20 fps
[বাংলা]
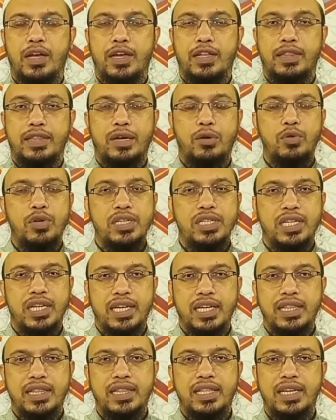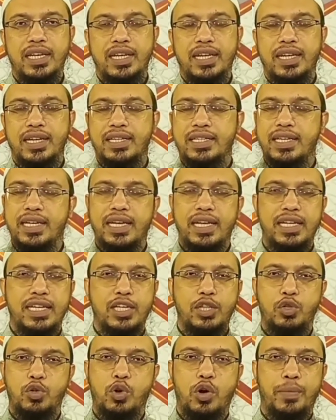তাহলে সেক্ষেত্রে সেখানে
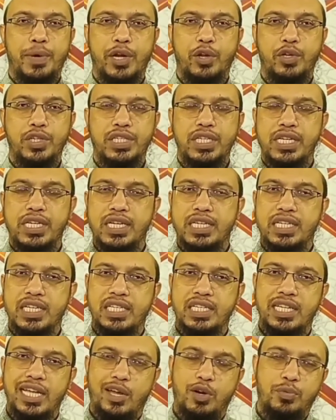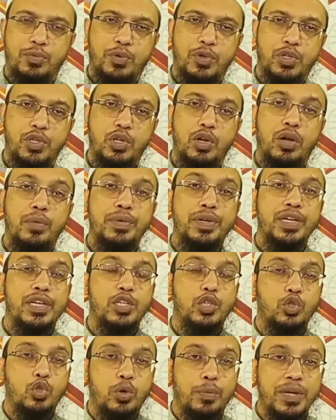কিন্তু ক্ষমা নয় সেখানে শাস্তি আরোপ করতে হবে
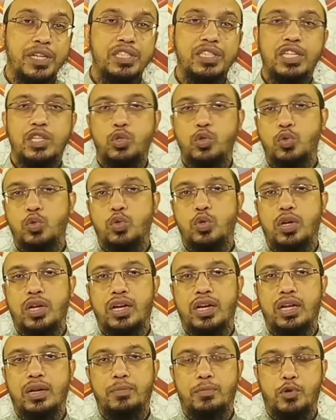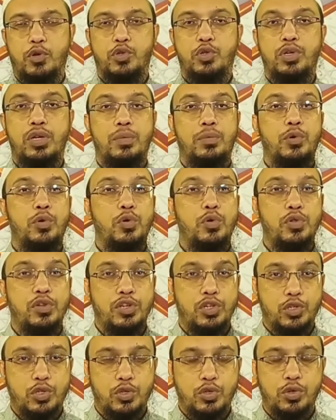সমাজকে সুস্থ রাখার প্রয়োজনে এবং অন্যদেরকে
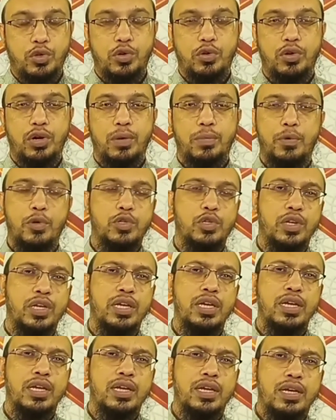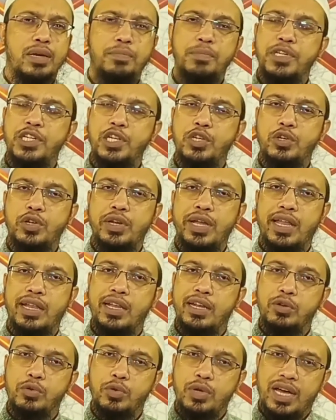সতর্ক করার প্রয়োজনে বিশেষ করে
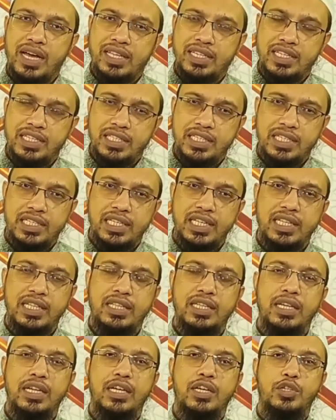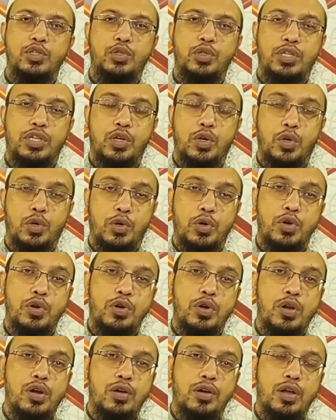আল্লাহর কোনো আদেশ নিষেধ যদি কেউ লঙ্ঘন
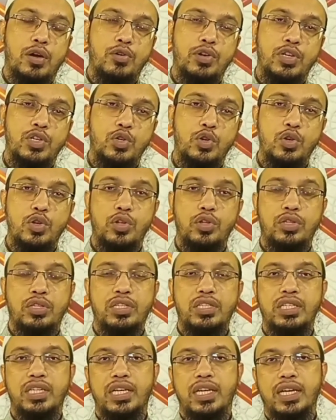করার কারণে শরীয়ত যে